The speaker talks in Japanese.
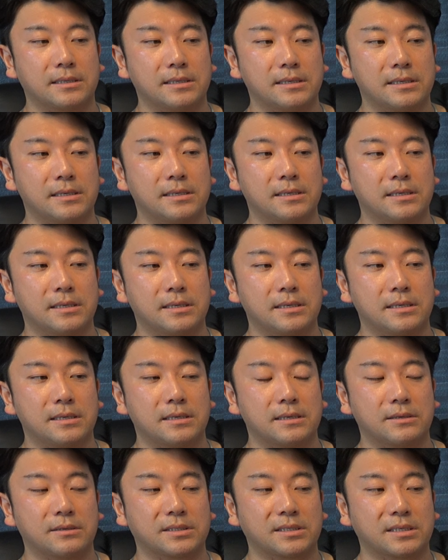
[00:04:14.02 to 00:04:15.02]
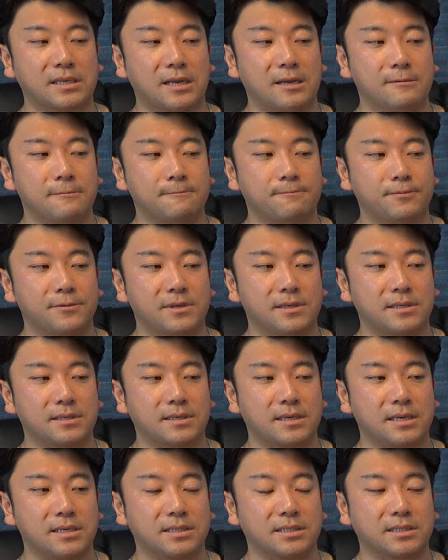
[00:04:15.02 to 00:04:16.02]
で、スタンプに
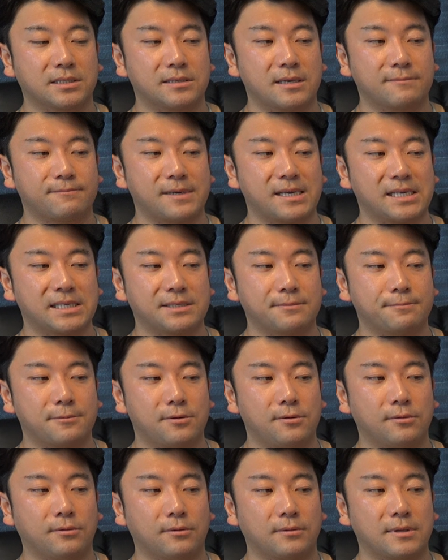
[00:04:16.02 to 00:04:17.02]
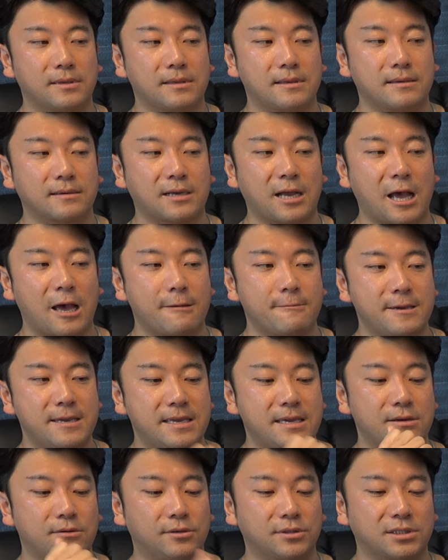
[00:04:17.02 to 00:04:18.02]
関してはパスポートというのは紙
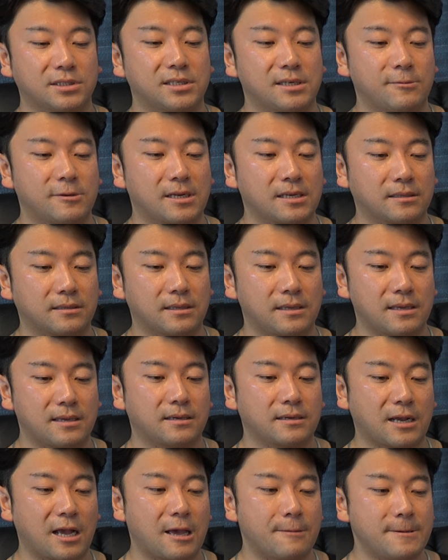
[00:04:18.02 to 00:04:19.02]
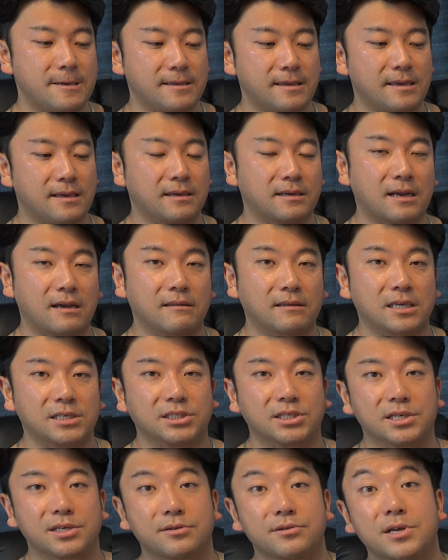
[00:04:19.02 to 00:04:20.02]
に押してもらってね、紙でかた
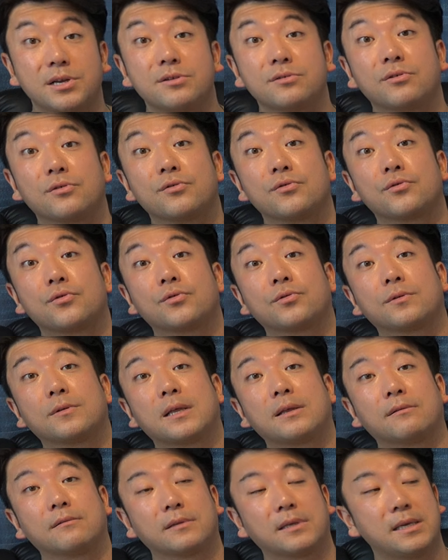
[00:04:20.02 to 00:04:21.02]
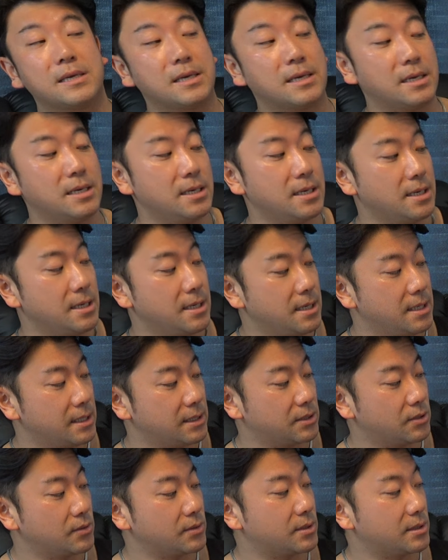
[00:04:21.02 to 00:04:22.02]
してくれるということなので、
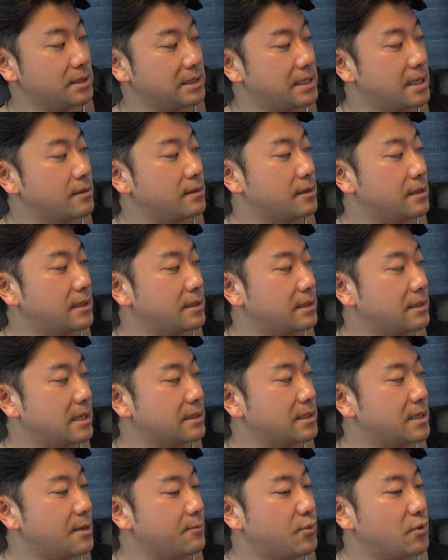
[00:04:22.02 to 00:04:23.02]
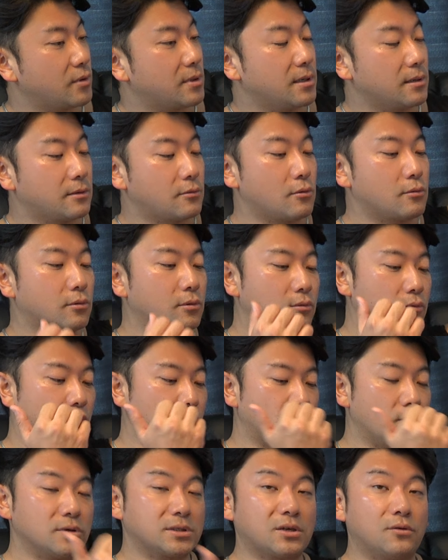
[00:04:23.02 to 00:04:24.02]
そうしないといけないです。だからスタンプをここのとこ
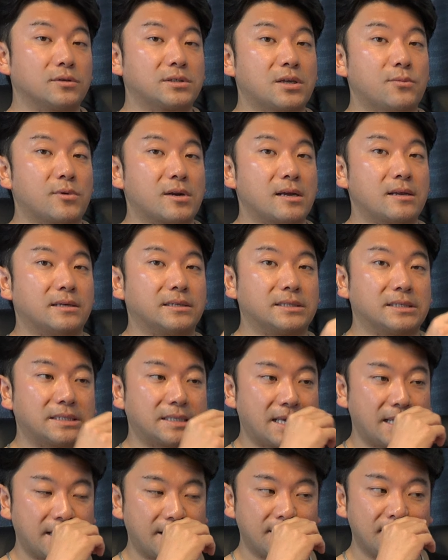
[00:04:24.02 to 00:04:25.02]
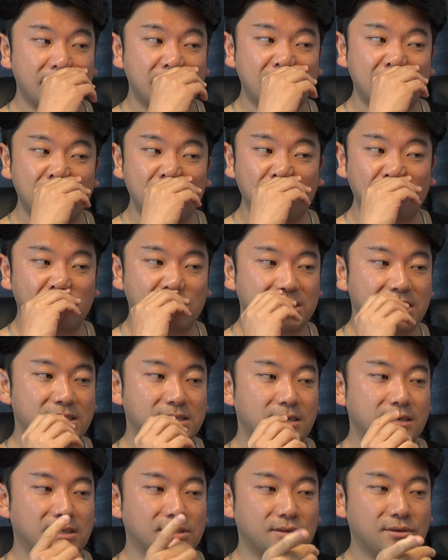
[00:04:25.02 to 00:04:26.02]
ろ押してもらわないようにして、入国審
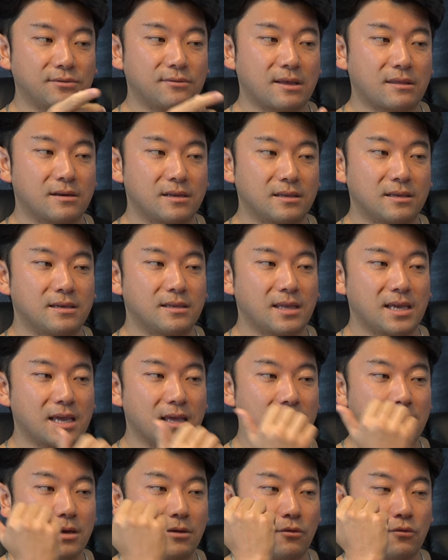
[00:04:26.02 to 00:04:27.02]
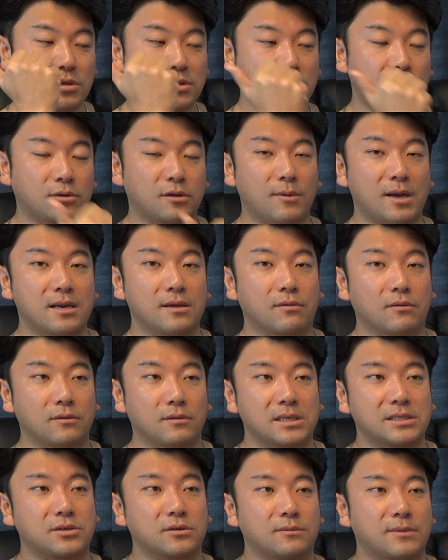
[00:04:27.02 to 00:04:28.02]
査員がそれを忘れていて、押すことまで、ちょっ
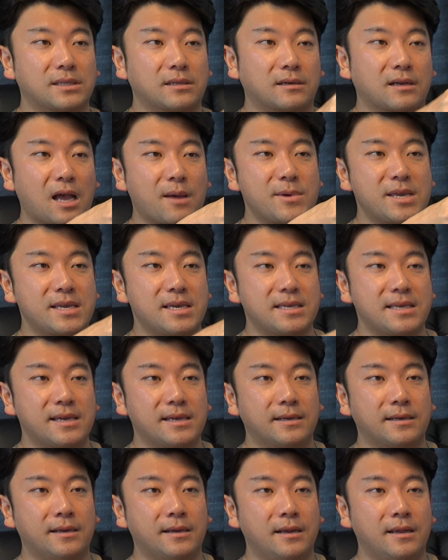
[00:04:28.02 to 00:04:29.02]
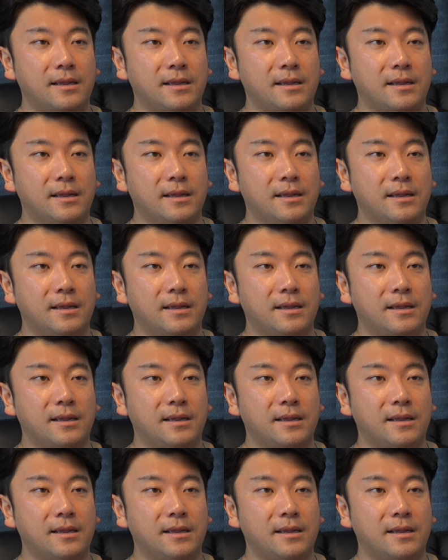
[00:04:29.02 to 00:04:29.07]
と待って、紙にね、